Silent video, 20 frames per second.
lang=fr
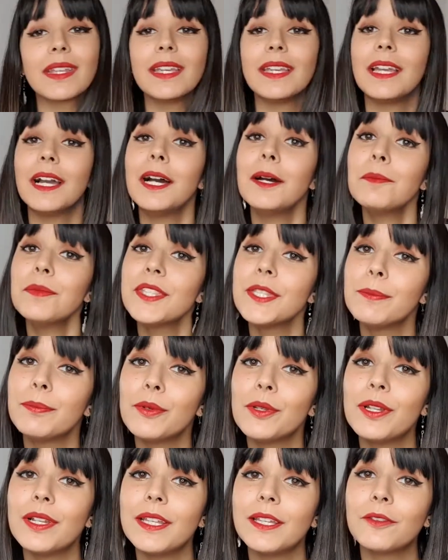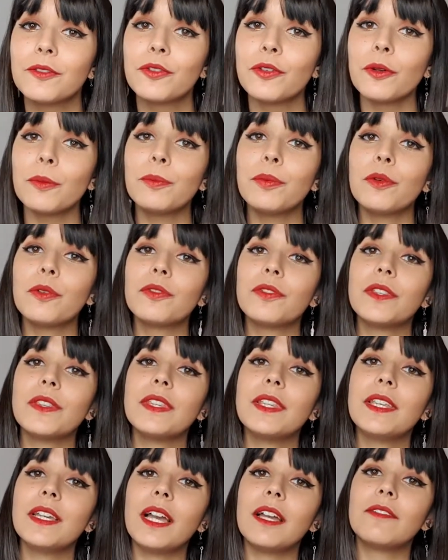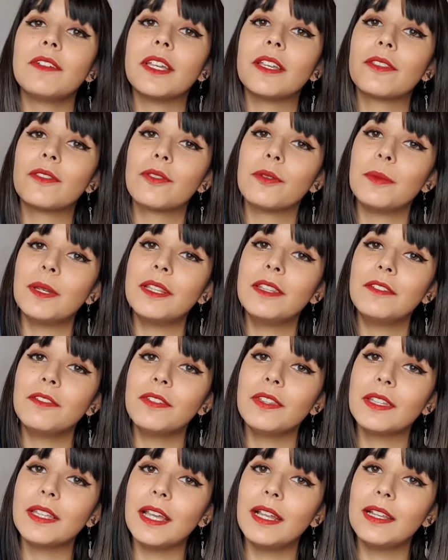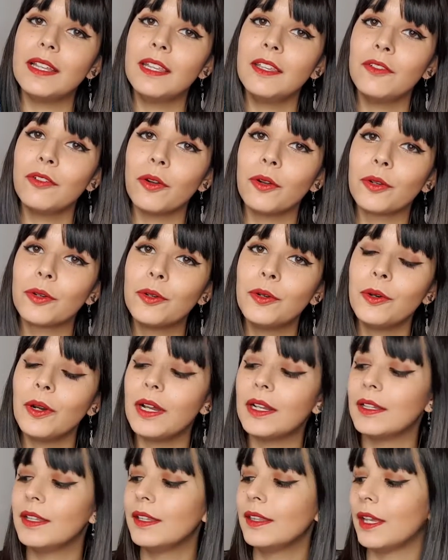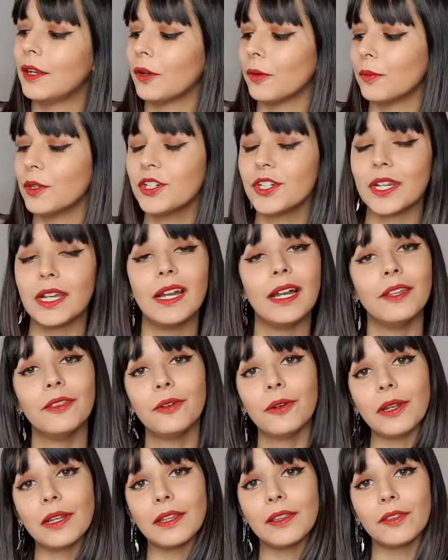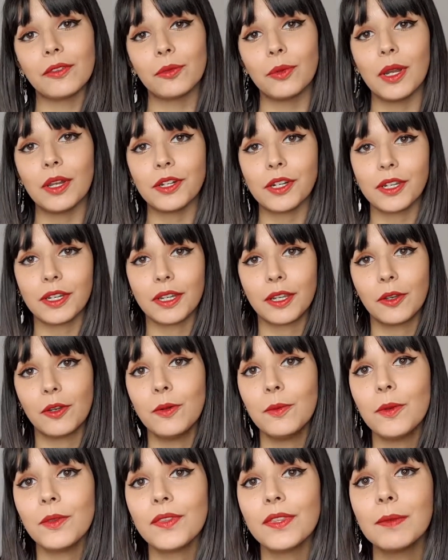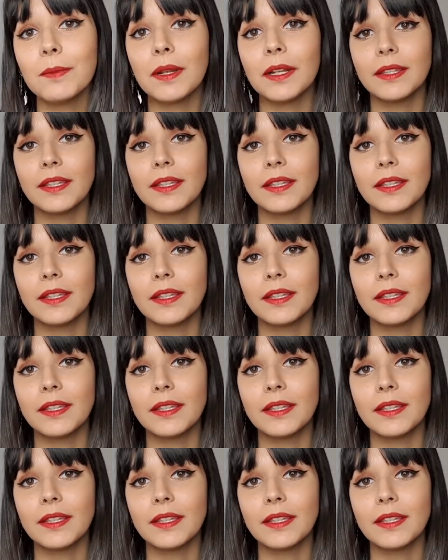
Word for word: Et un petit peu de lecture pour finir avec ce magnifique livre Coraline. Alors moi, j'ai adoré l'histoire, j'avais commencé par le